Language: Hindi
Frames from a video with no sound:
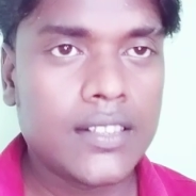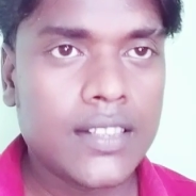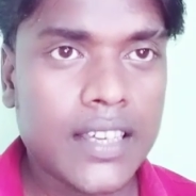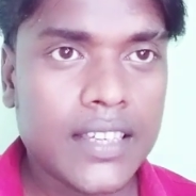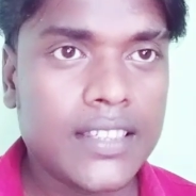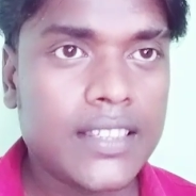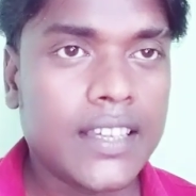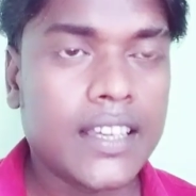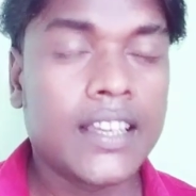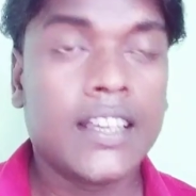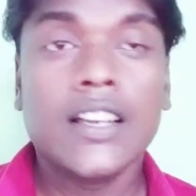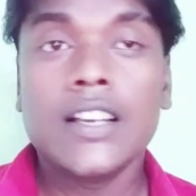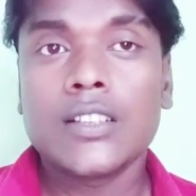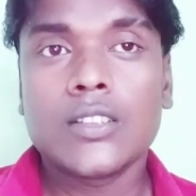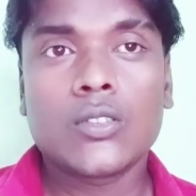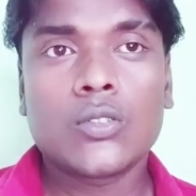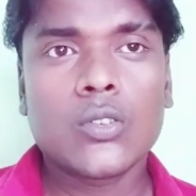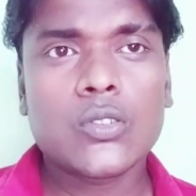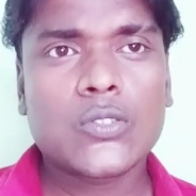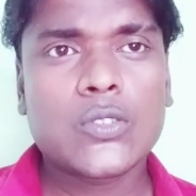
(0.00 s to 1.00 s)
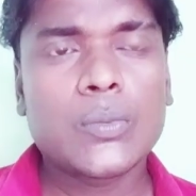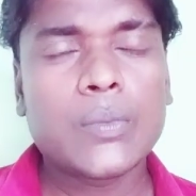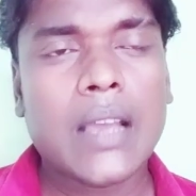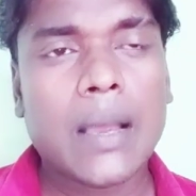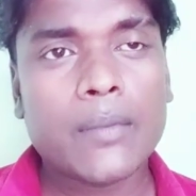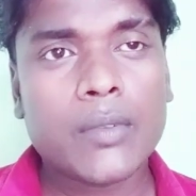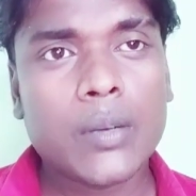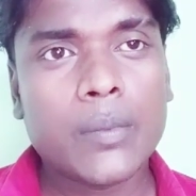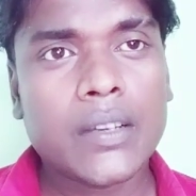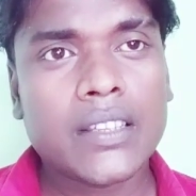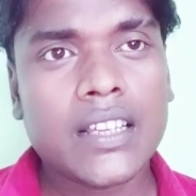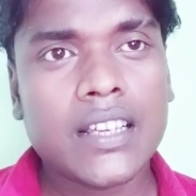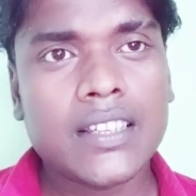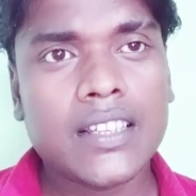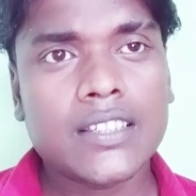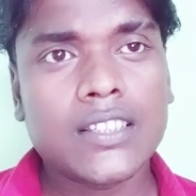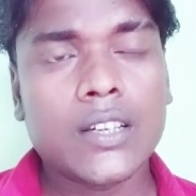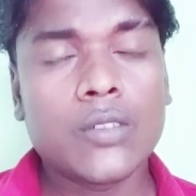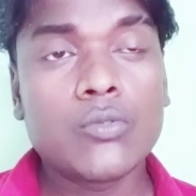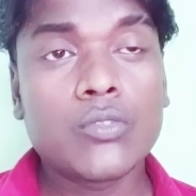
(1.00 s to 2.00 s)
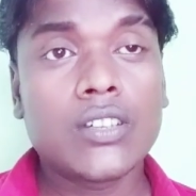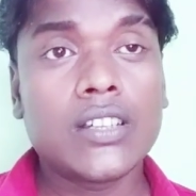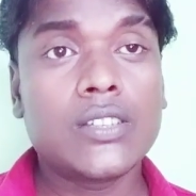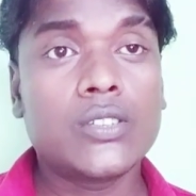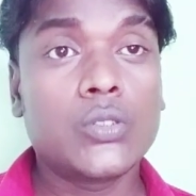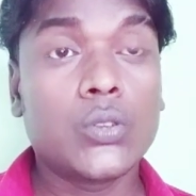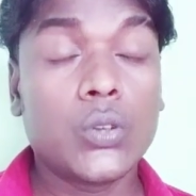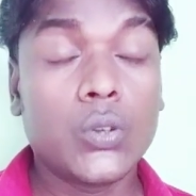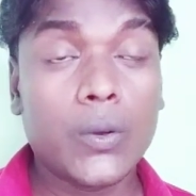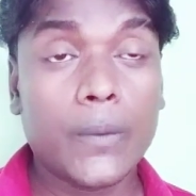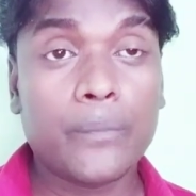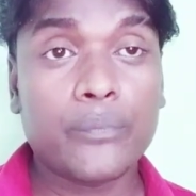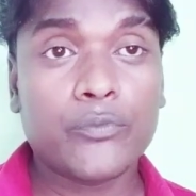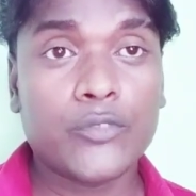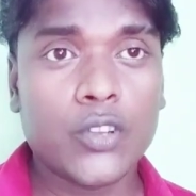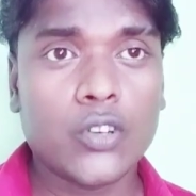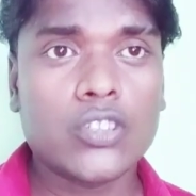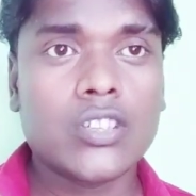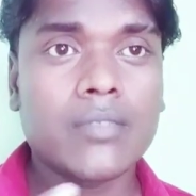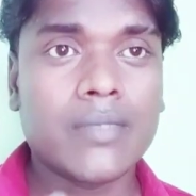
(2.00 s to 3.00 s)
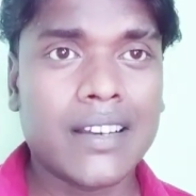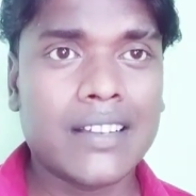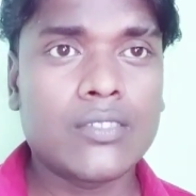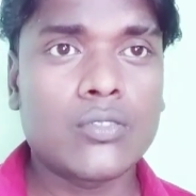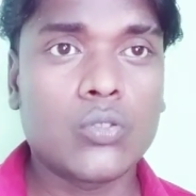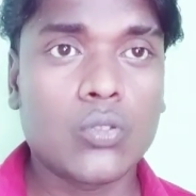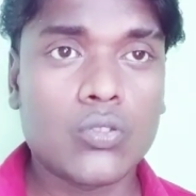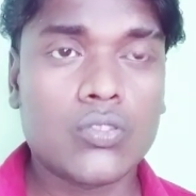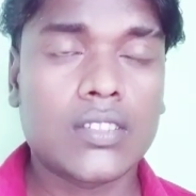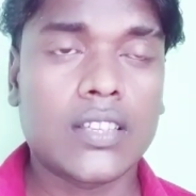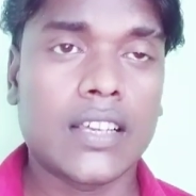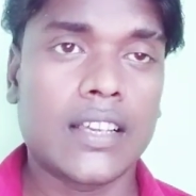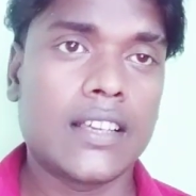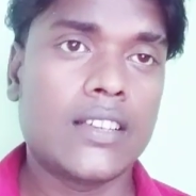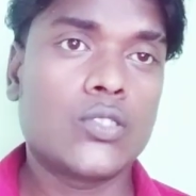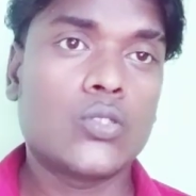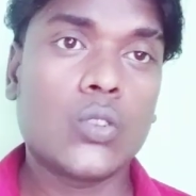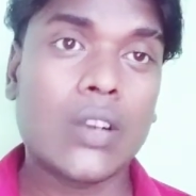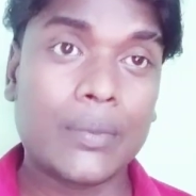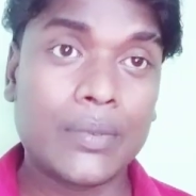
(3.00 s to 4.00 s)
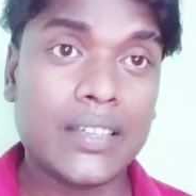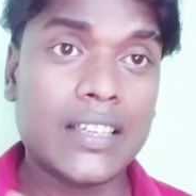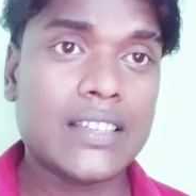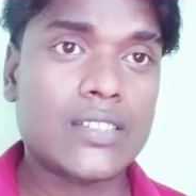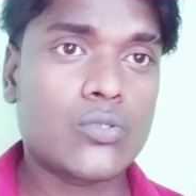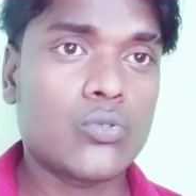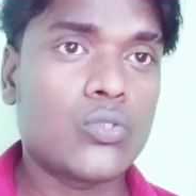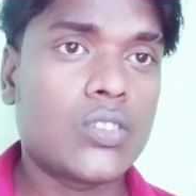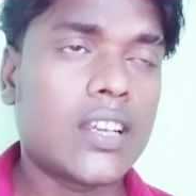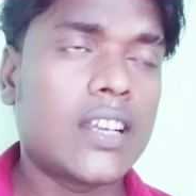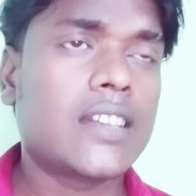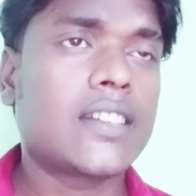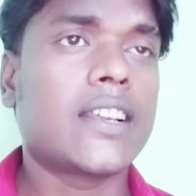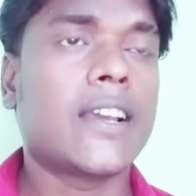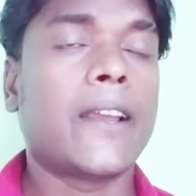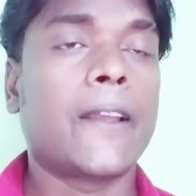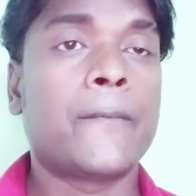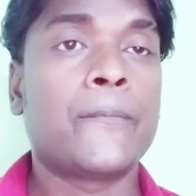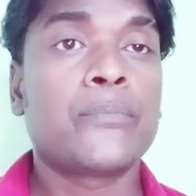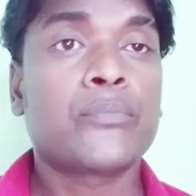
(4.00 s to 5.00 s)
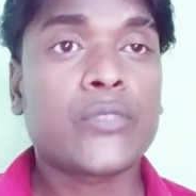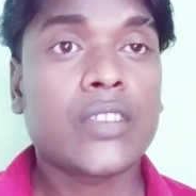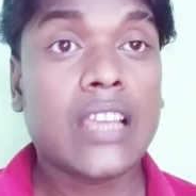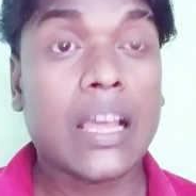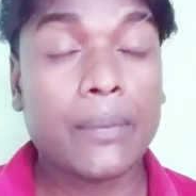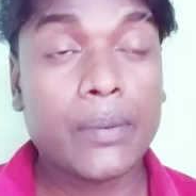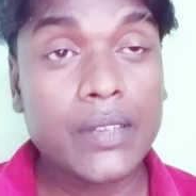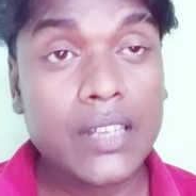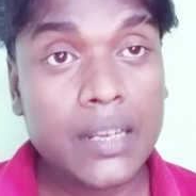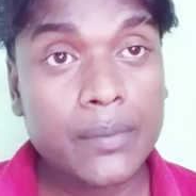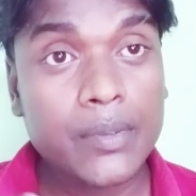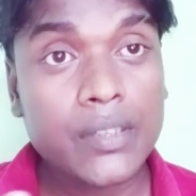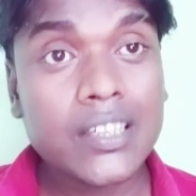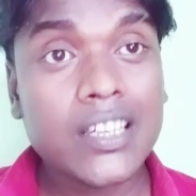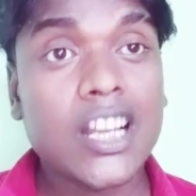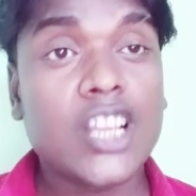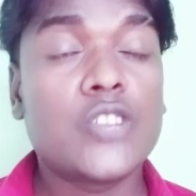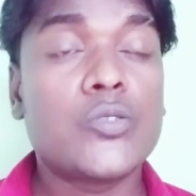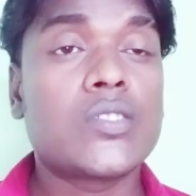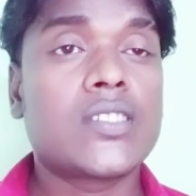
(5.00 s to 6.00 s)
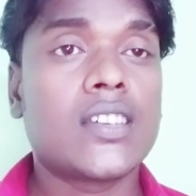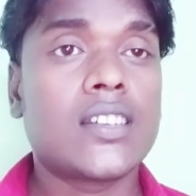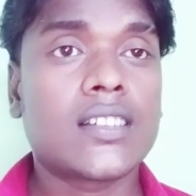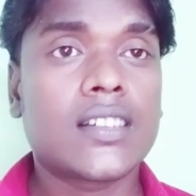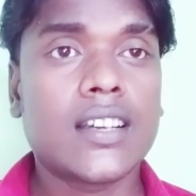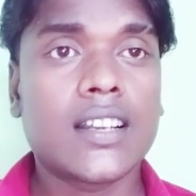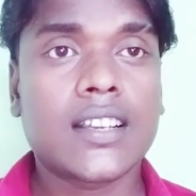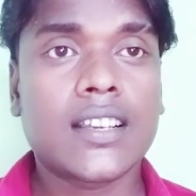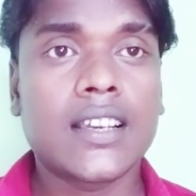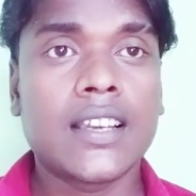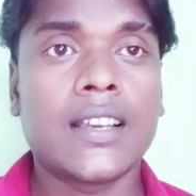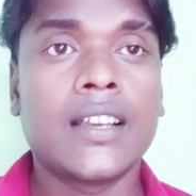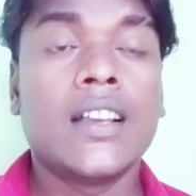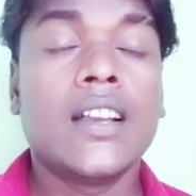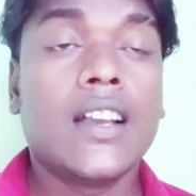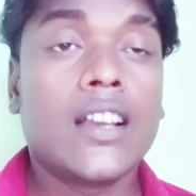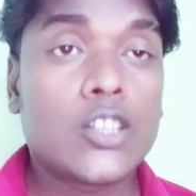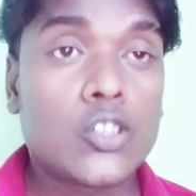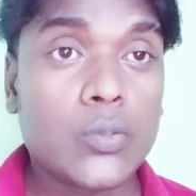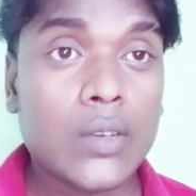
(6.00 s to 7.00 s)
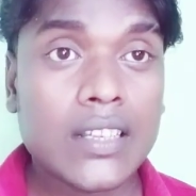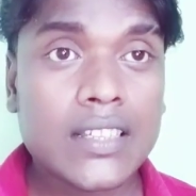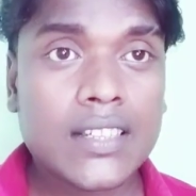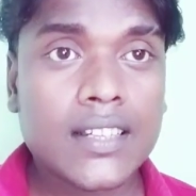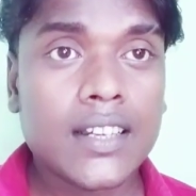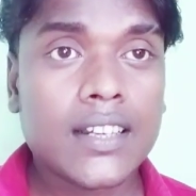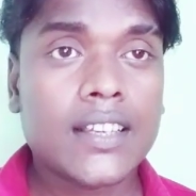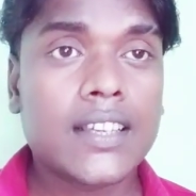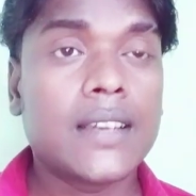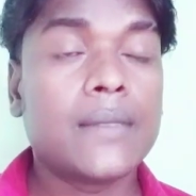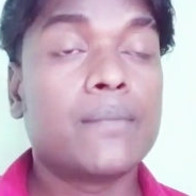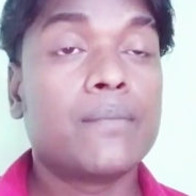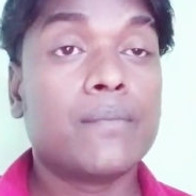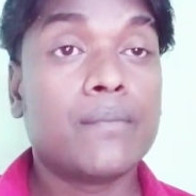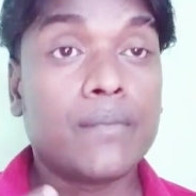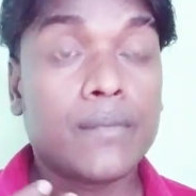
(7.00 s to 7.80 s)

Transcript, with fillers: नहीं है तो दोस्त मैं आपको बता देता हूँ कि जो नौजवान दोस्त हैं जो अभी स्टूडेंट हैं या फिर अभी ग्रेजुएशन करके ट्वेल्थ करके